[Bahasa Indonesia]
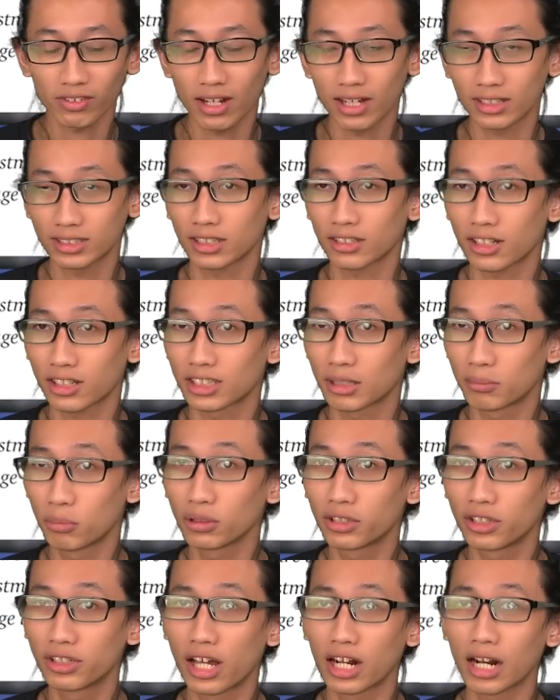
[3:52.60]
aset
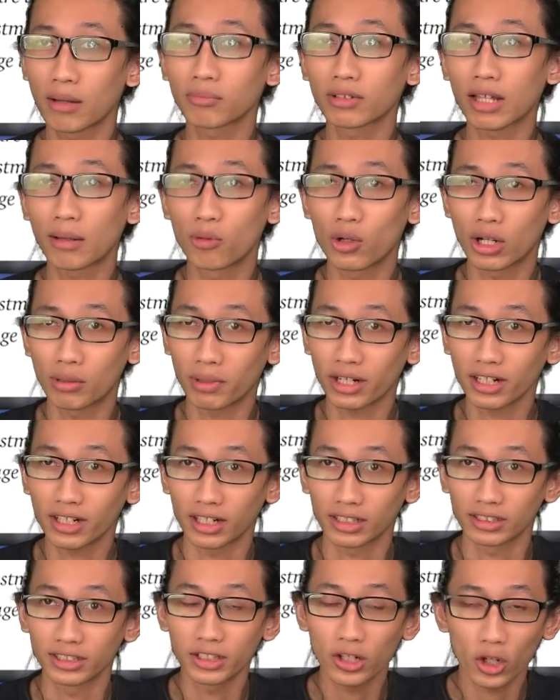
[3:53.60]
tersebut di dalam tabungan
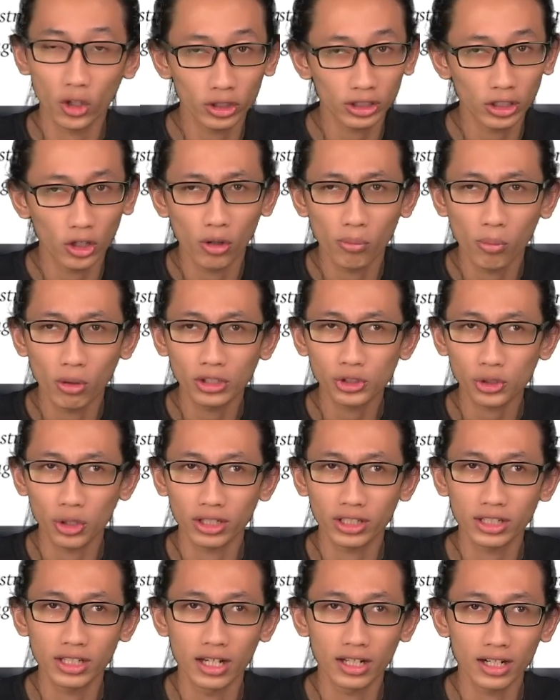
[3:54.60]
mereka. Jadi kalau kita ngomongin
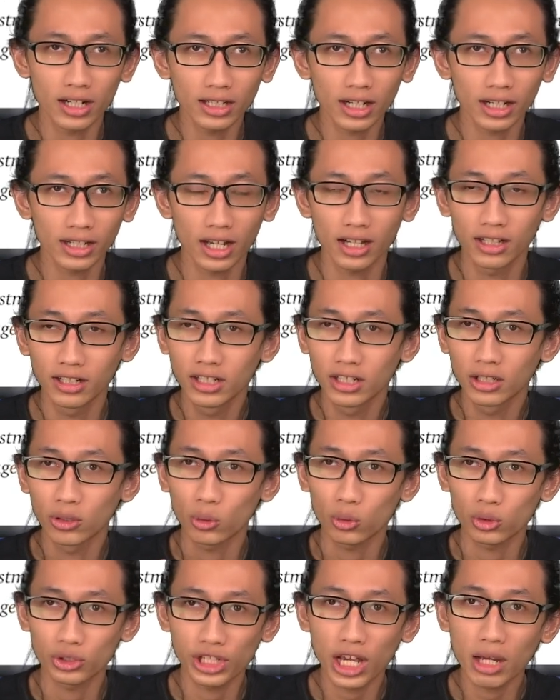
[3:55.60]
soal negara kayak
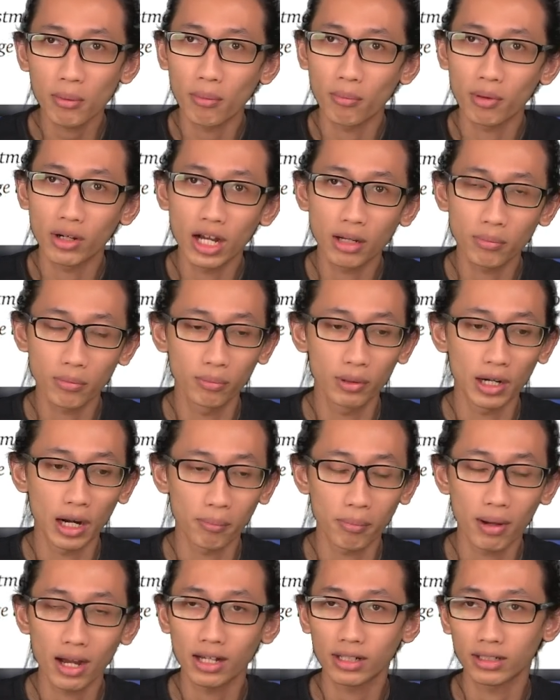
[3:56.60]
Rusia memegang
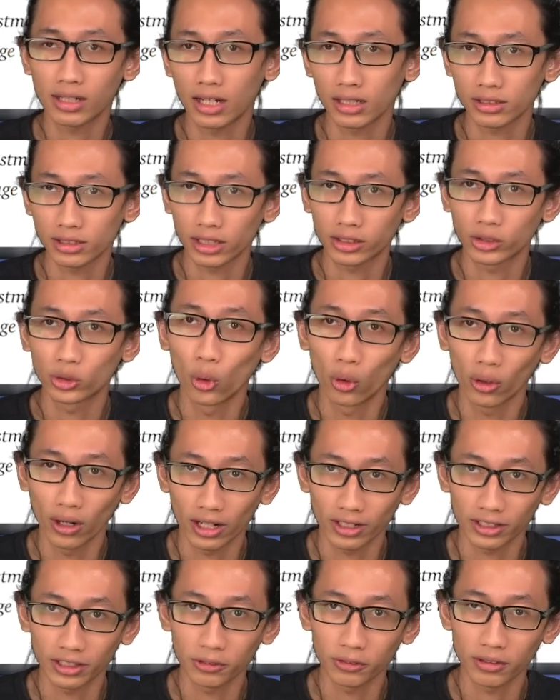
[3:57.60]
beberapa aset
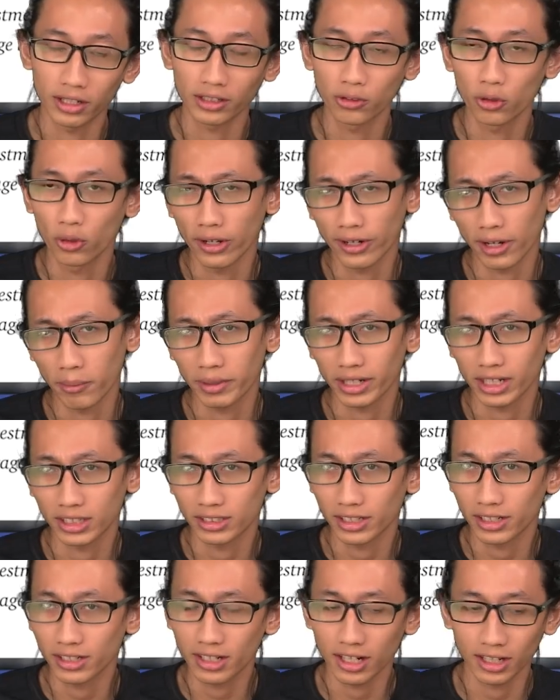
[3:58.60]
dolar gitu kan, dolar Amerika
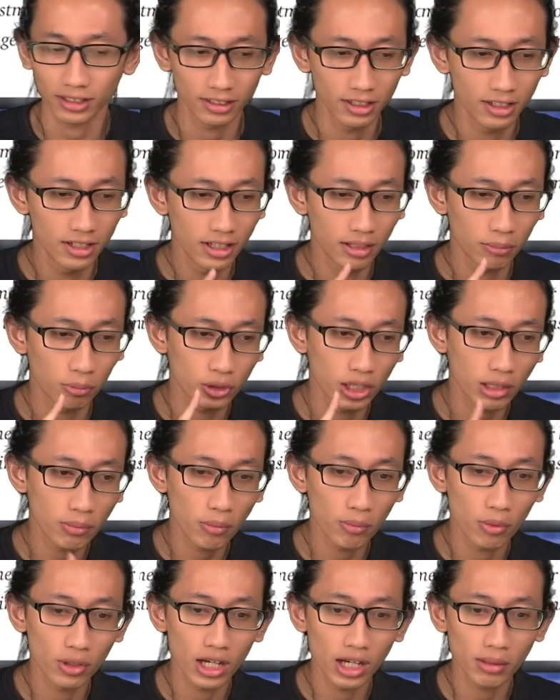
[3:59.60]
Serikat, kemudian
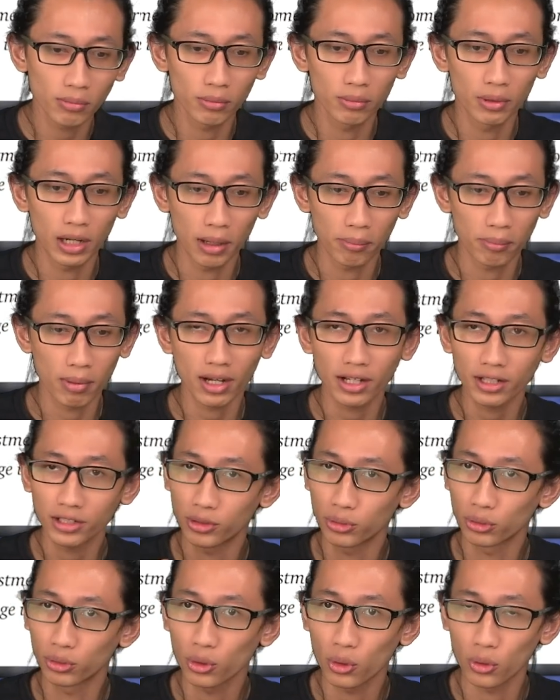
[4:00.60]
memegang beberapa
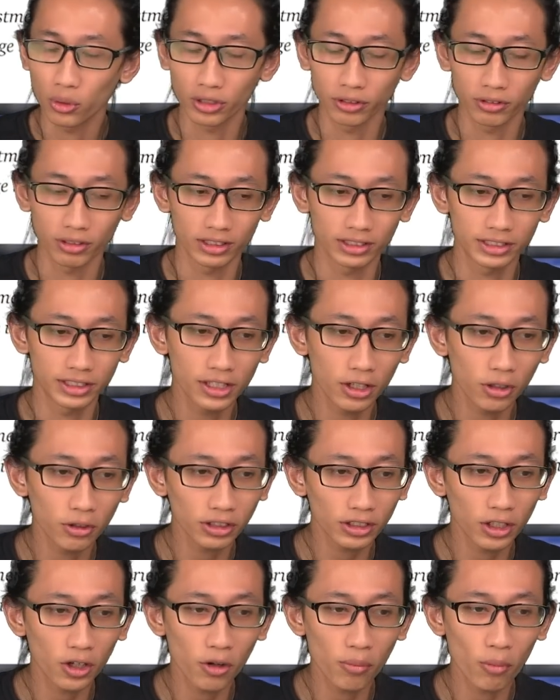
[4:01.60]
euro gitu kan. Jadi
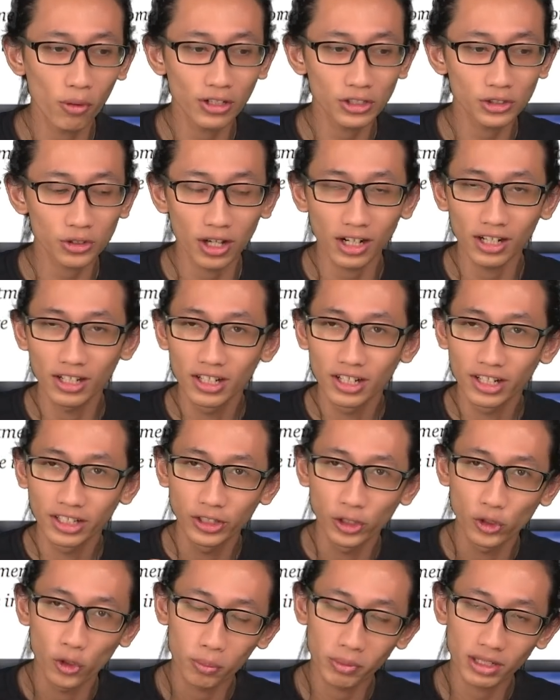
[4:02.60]
kalau kita ngomongin soal
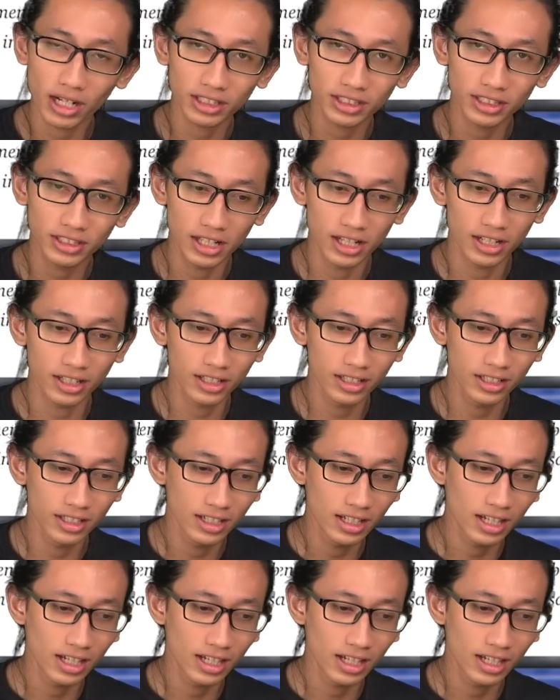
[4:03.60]
denominasi dari